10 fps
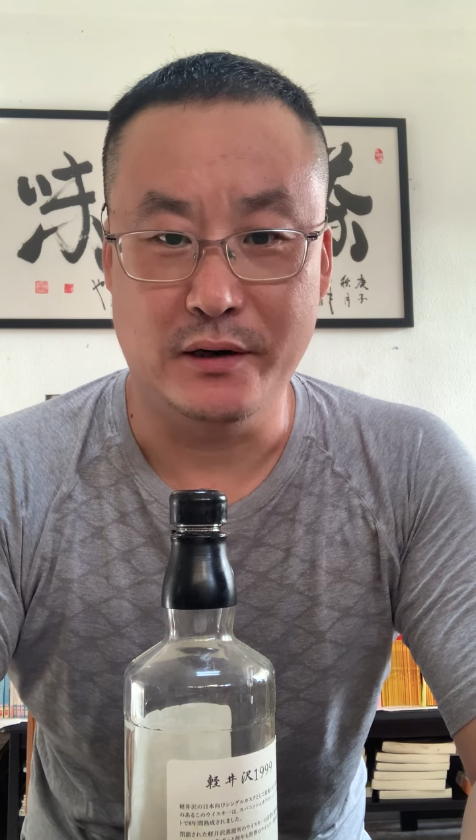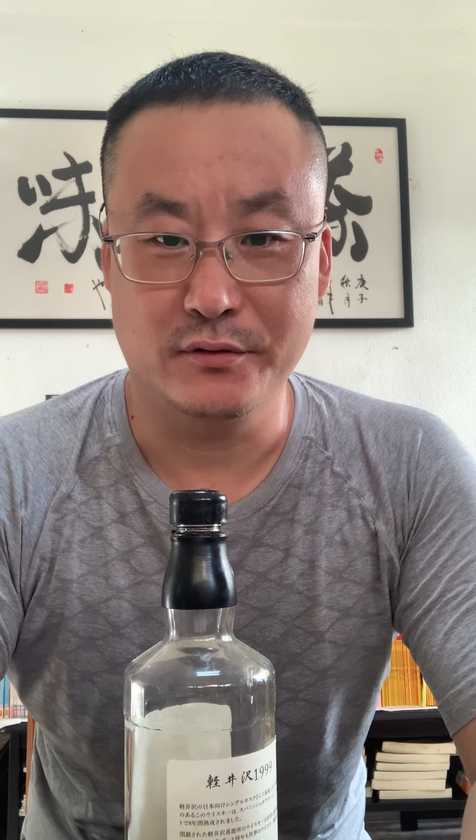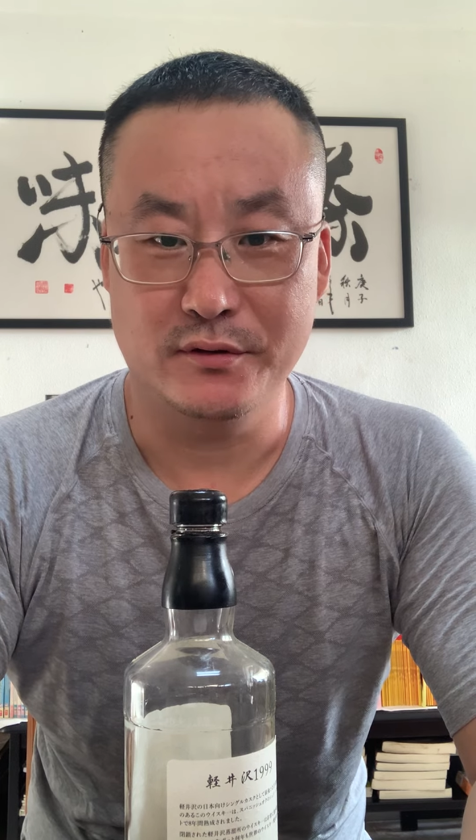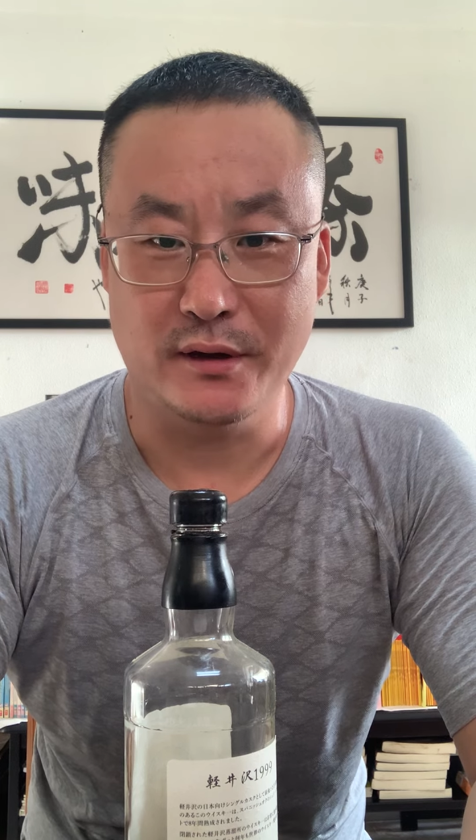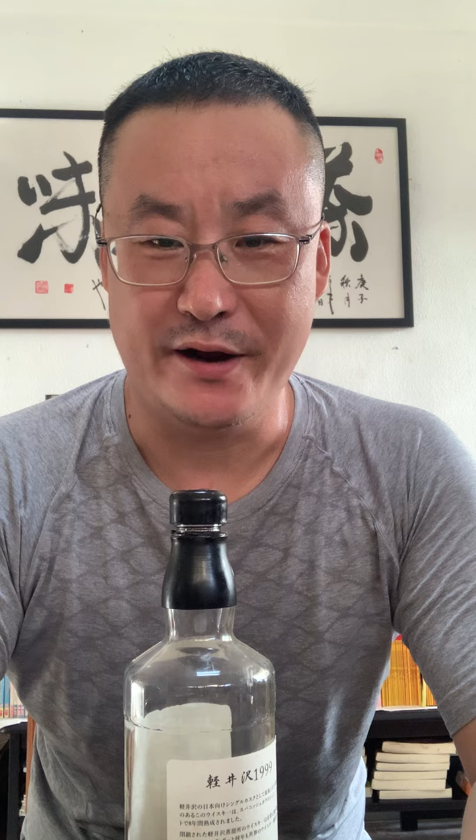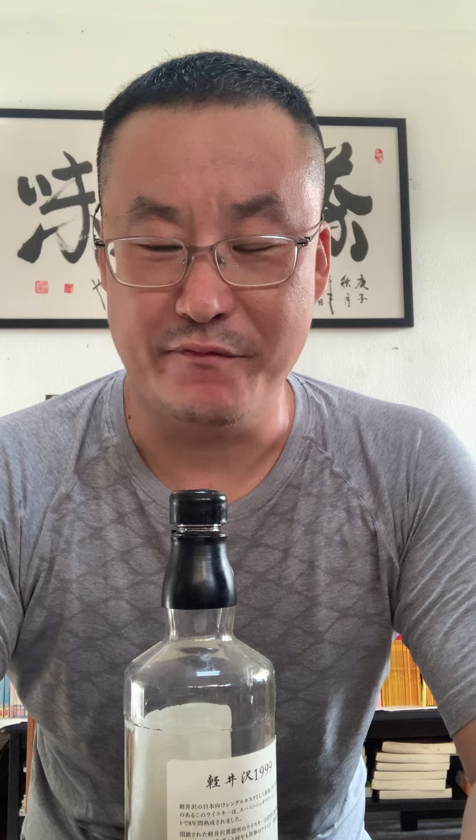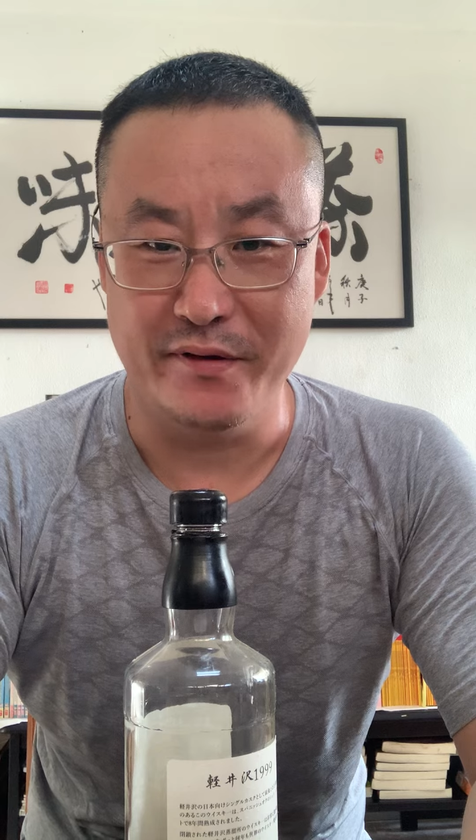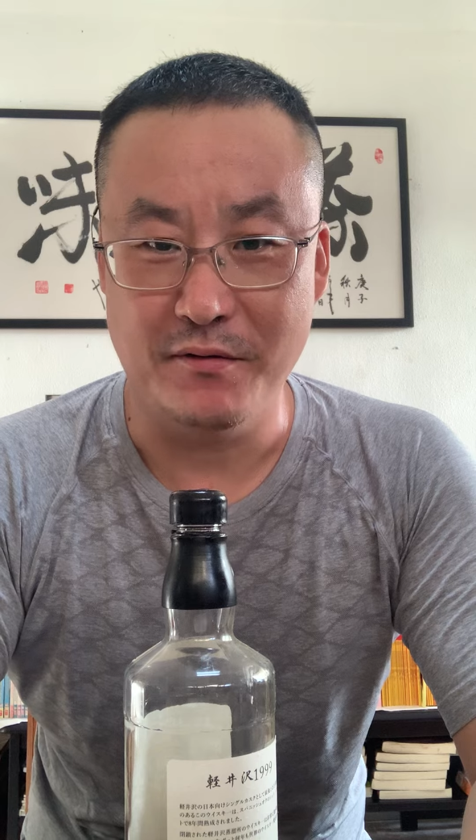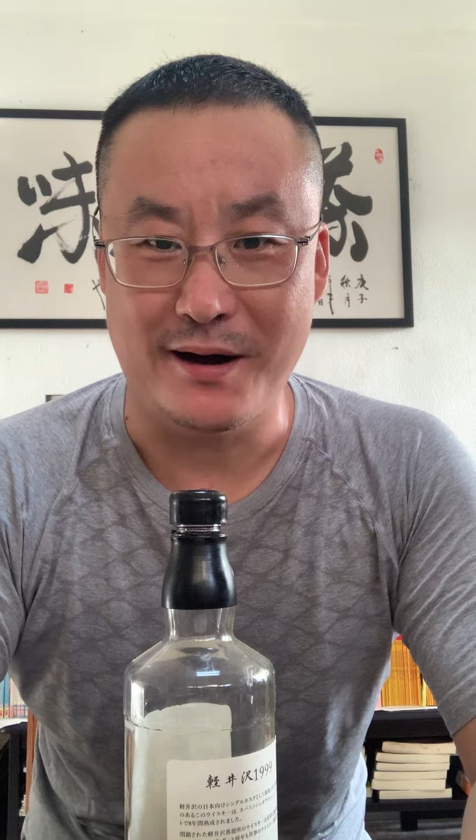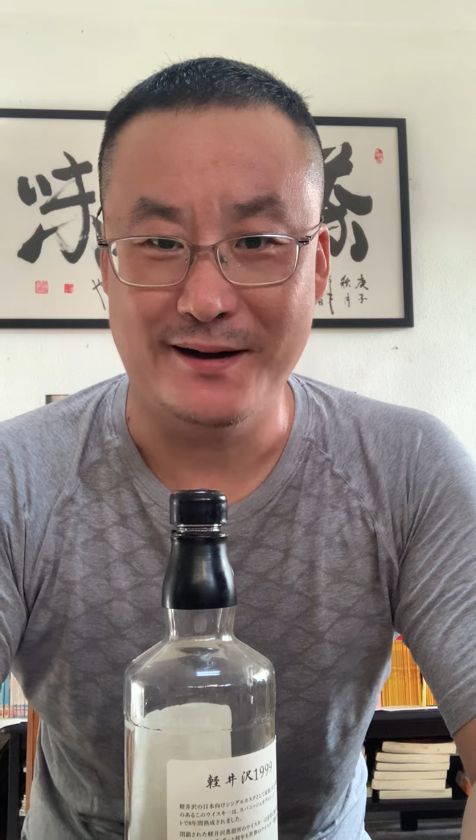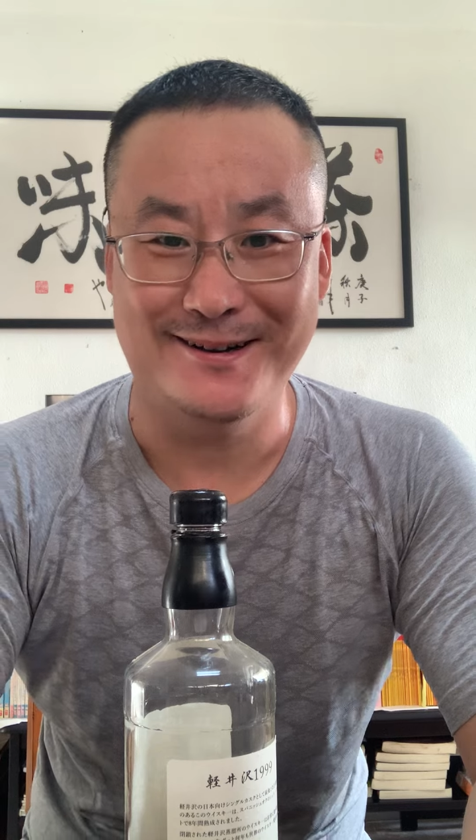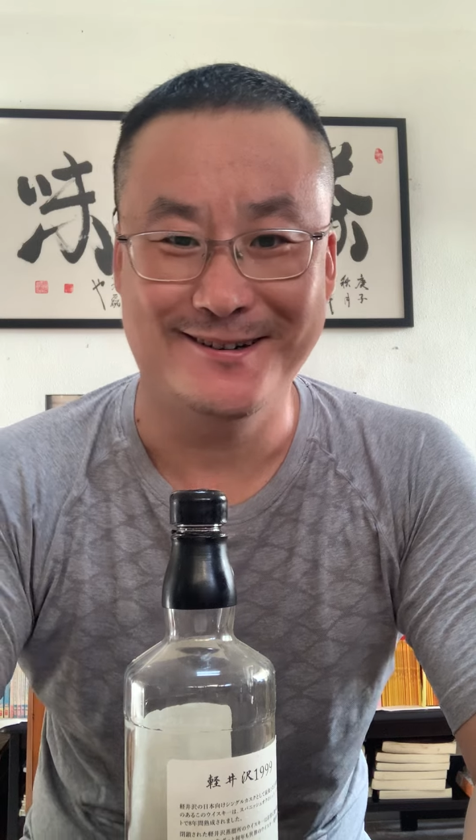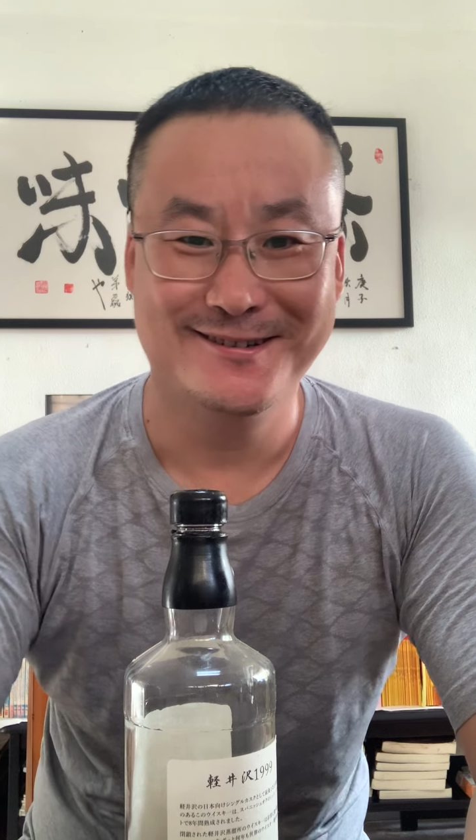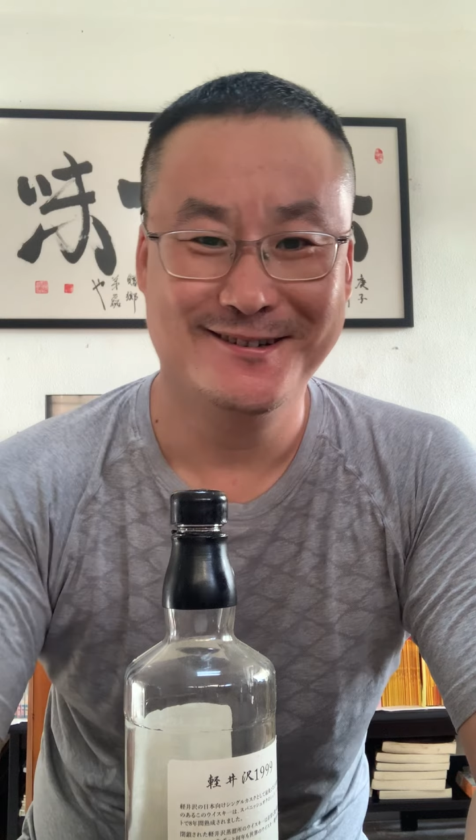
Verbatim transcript: 后还有文化啊。